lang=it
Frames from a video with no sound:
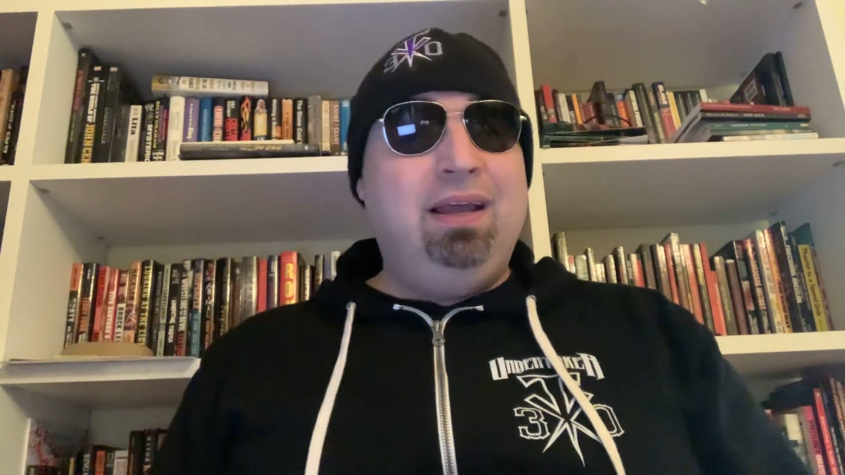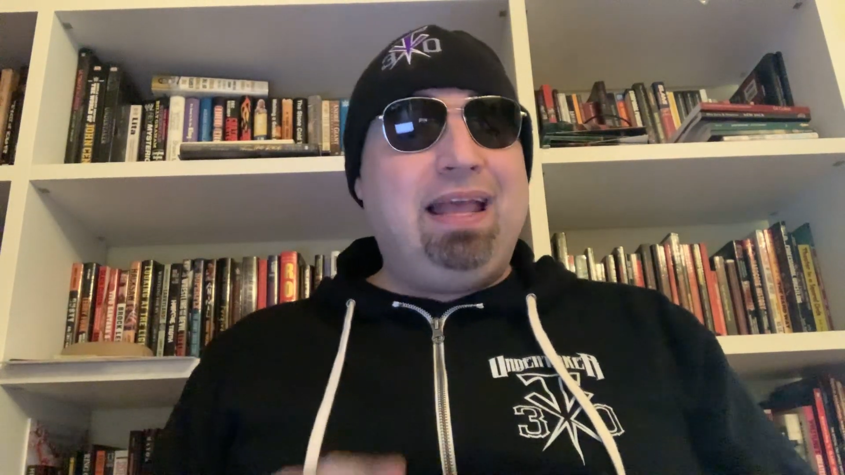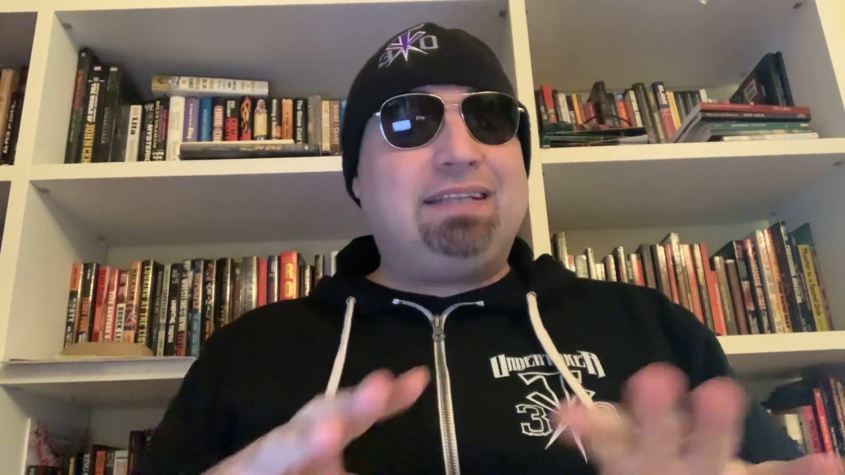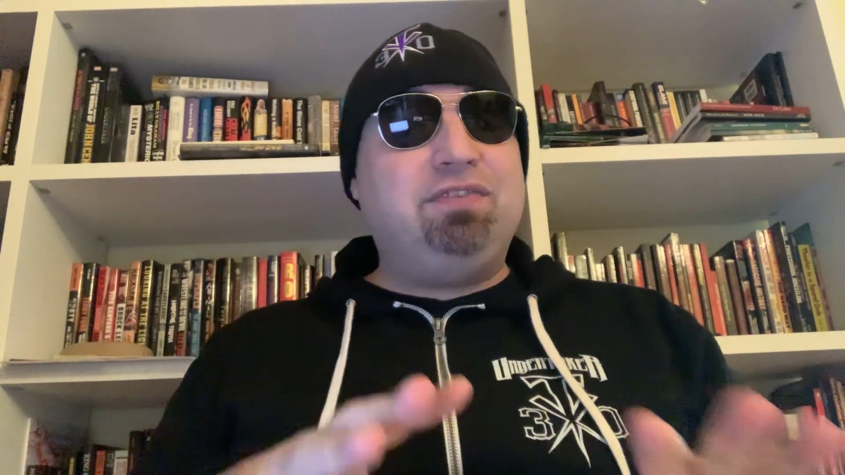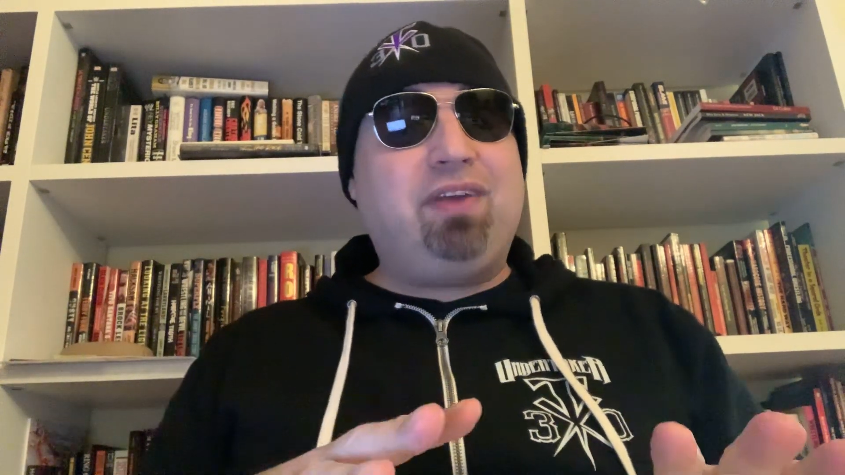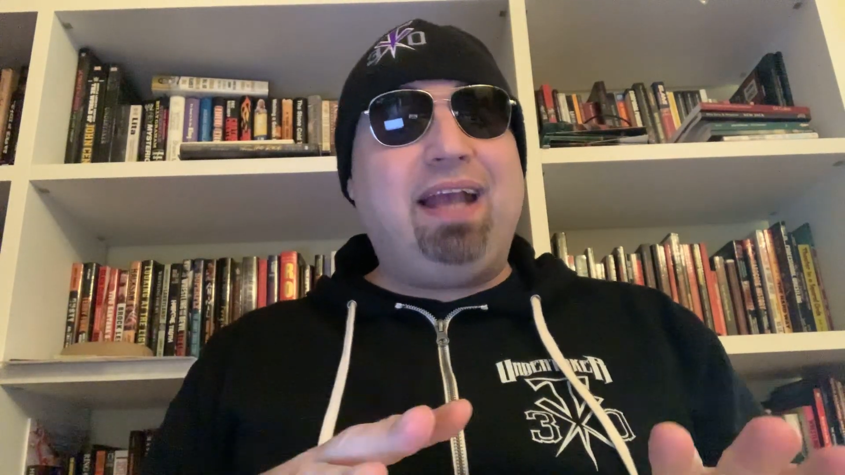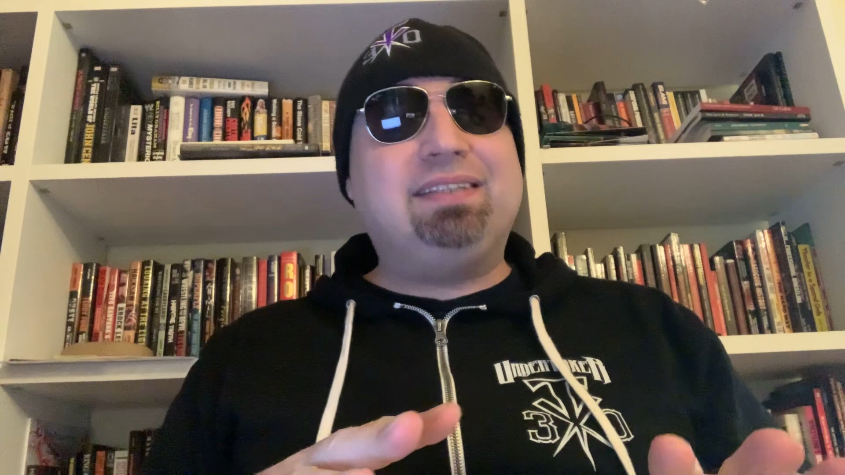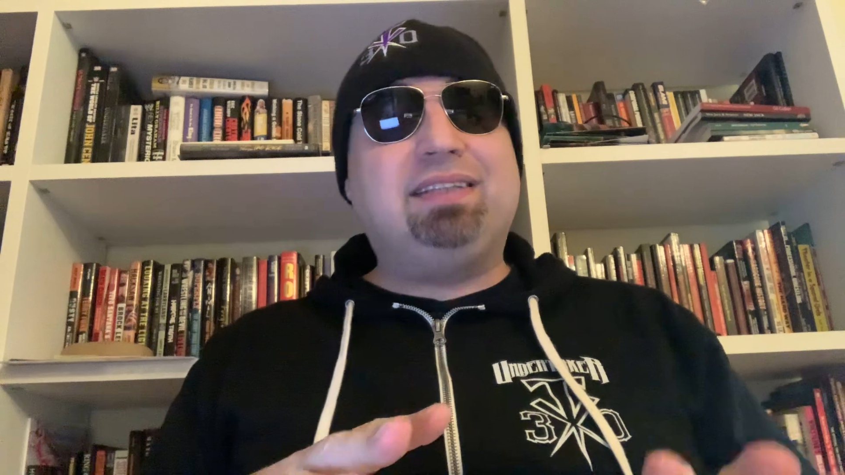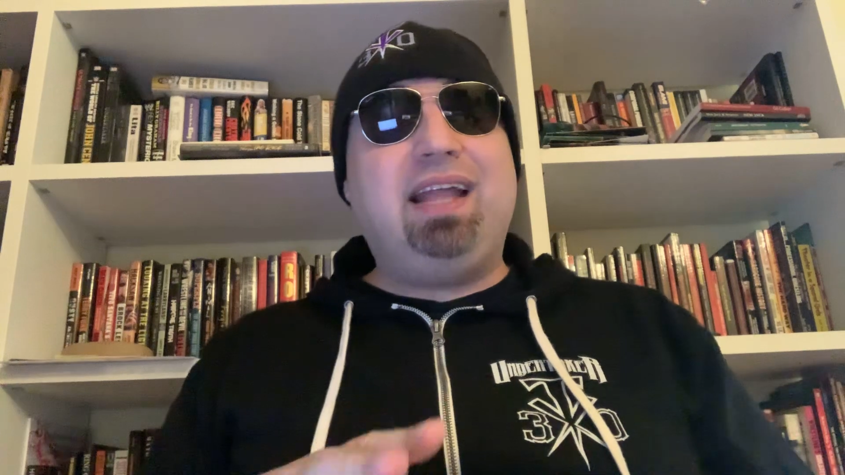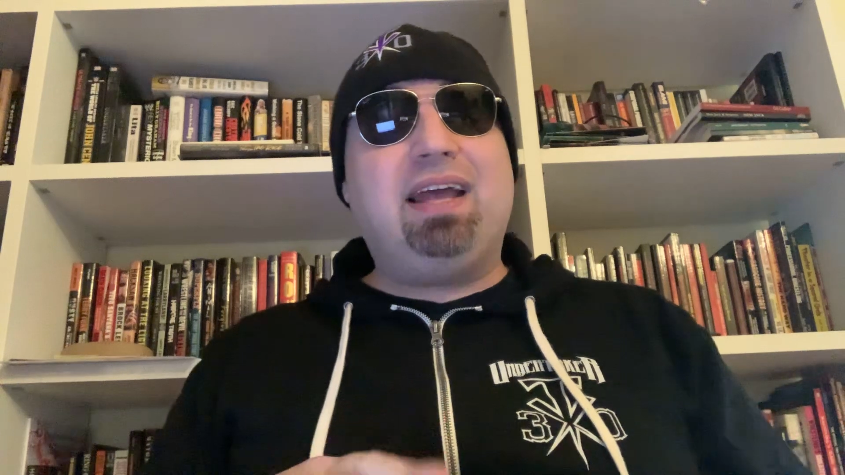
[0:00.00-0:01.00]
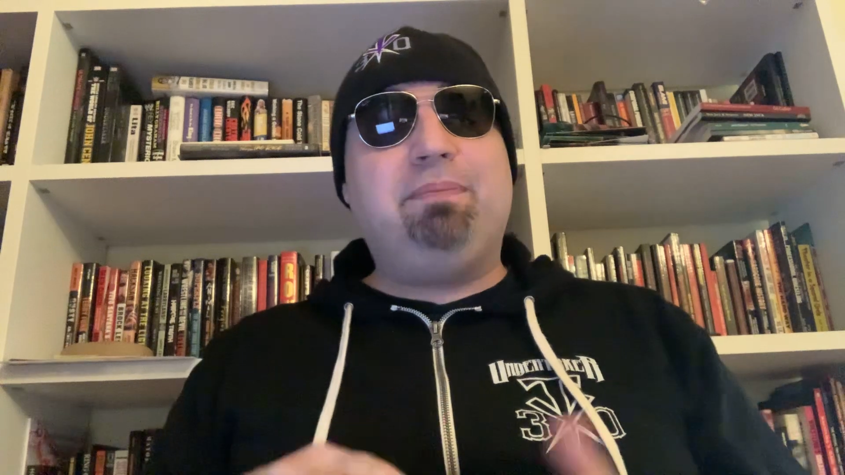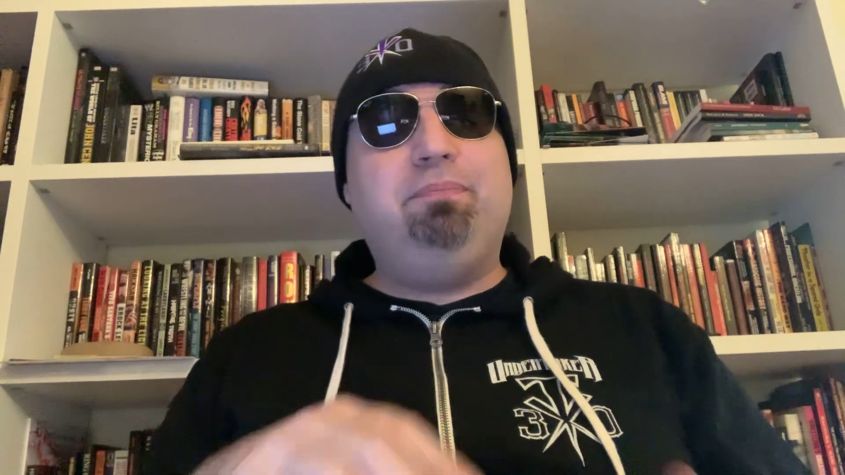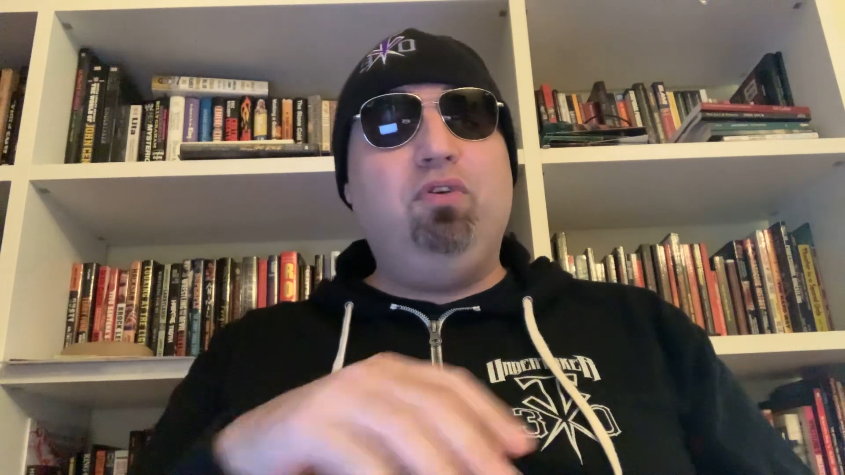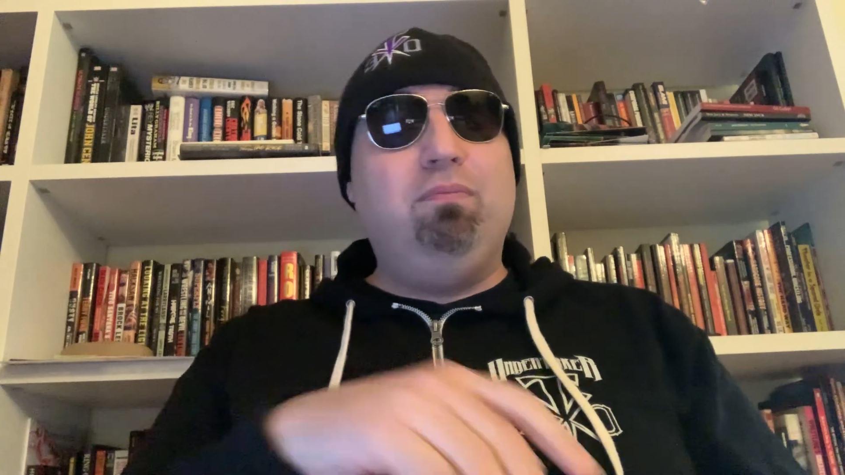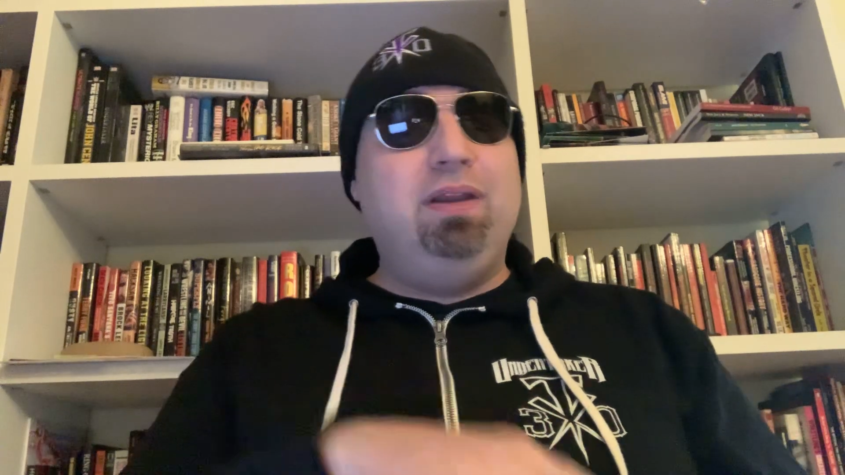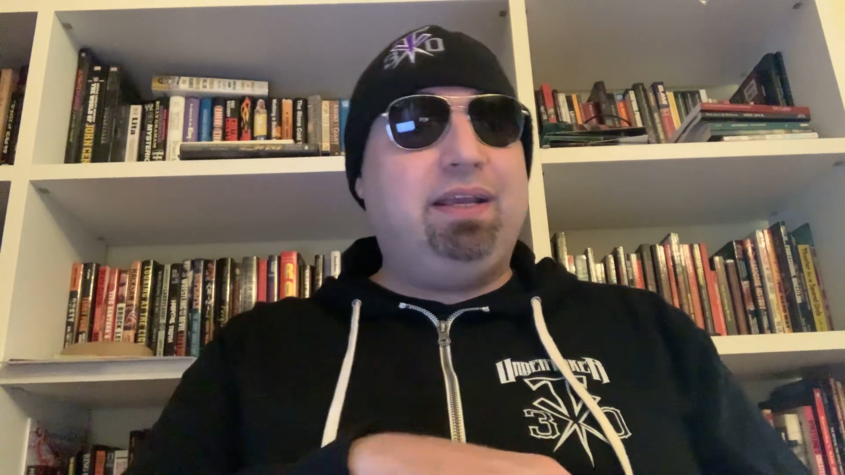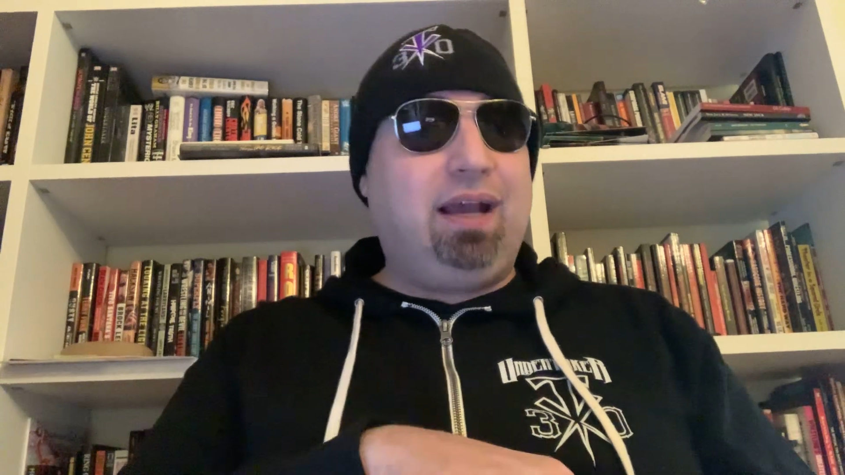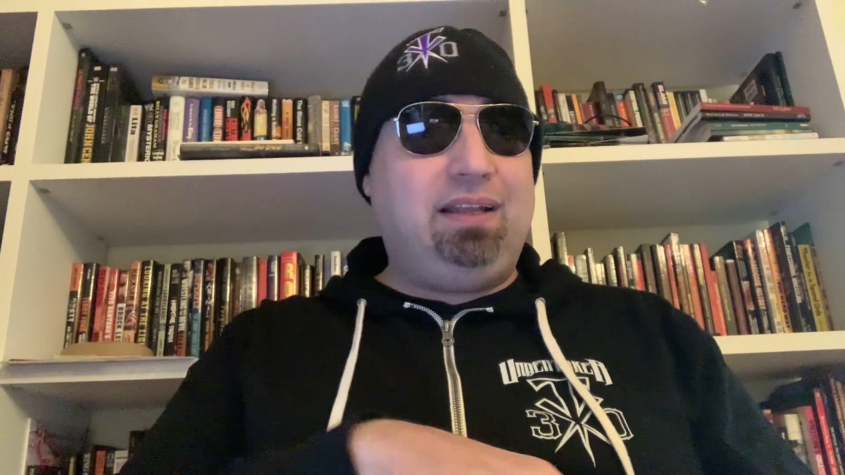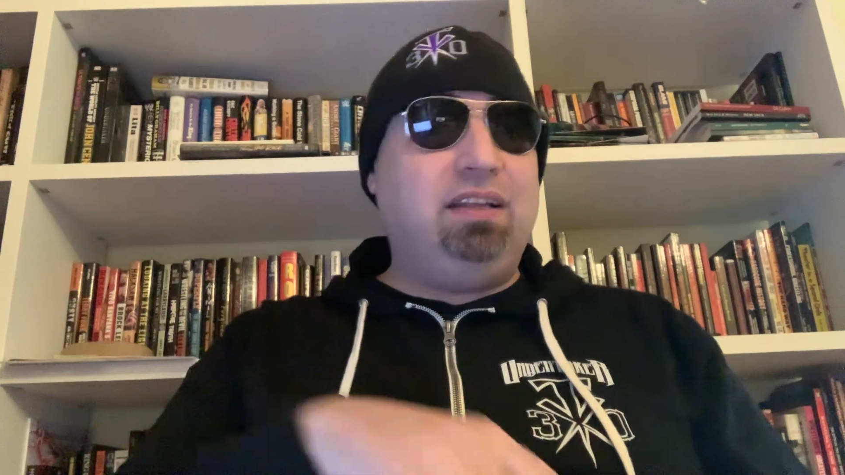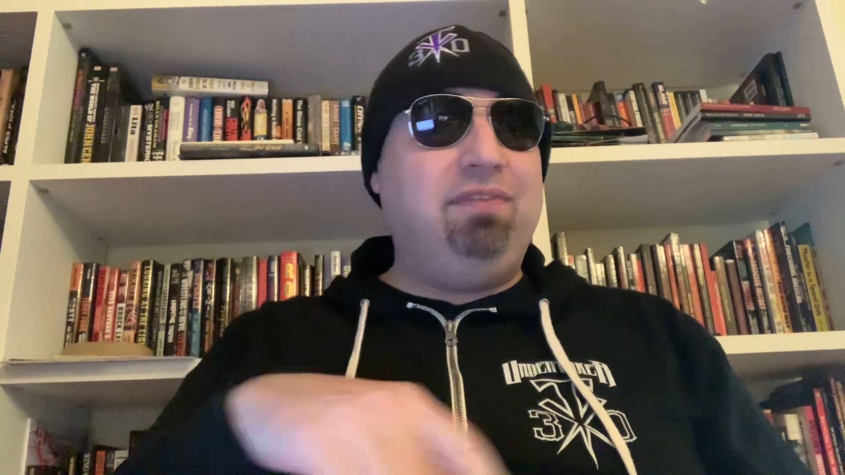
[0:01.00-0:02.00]
l'ex wrestler
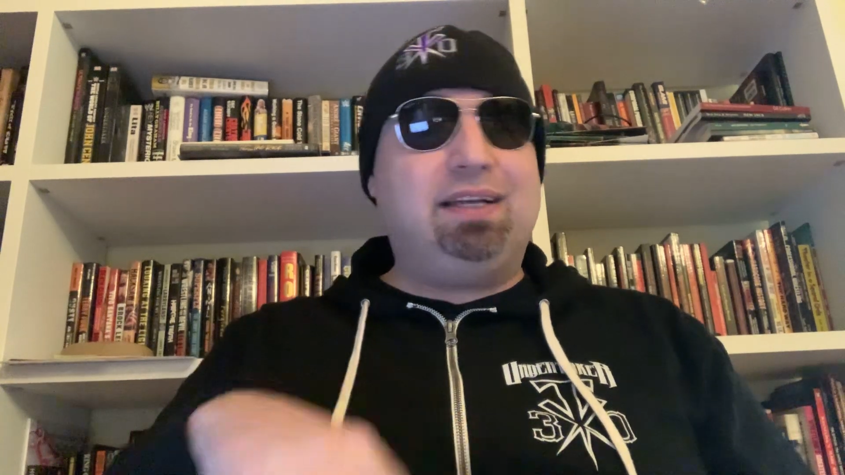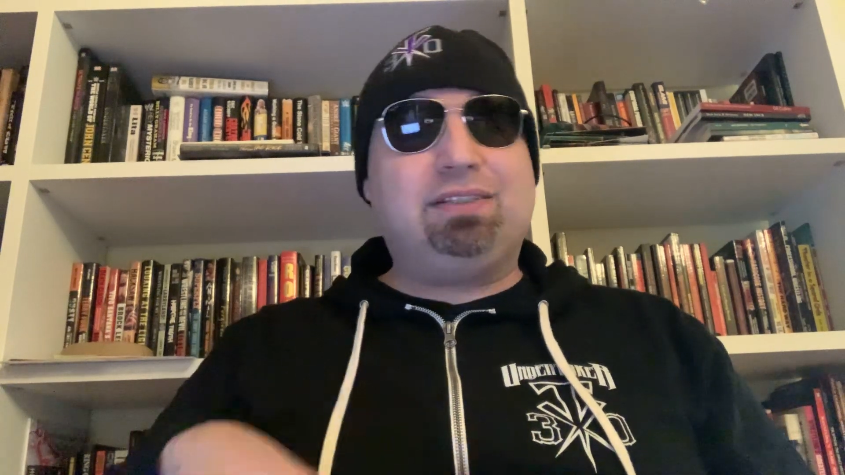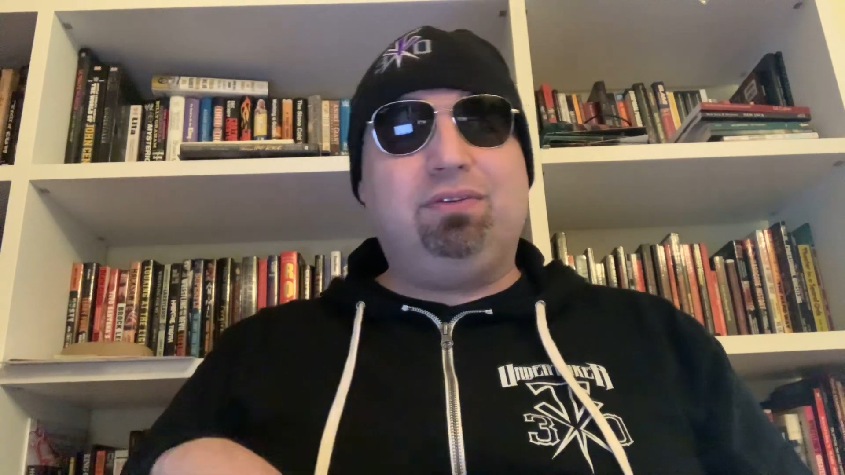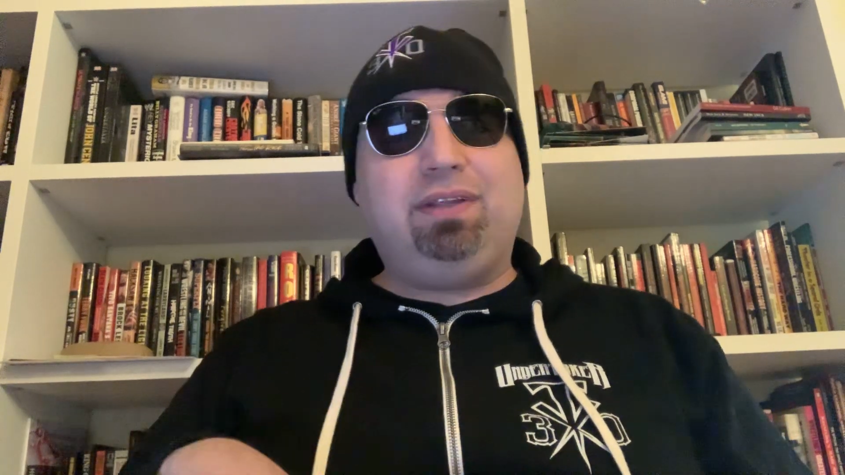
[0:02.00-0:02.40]
pubblica da diverso